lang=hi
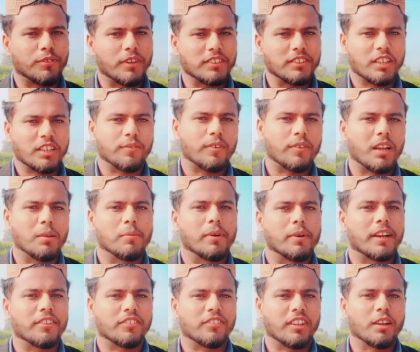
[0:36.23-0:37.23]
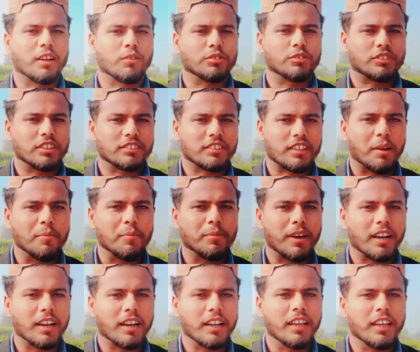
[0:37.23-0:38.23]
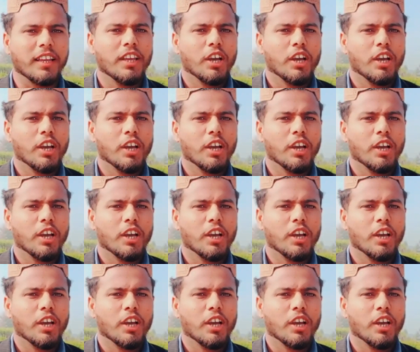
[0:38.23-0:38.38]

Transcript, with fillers: फर्स्ट ऑफ ऑल हमारे चैनल को सब्सक्राइब कर लें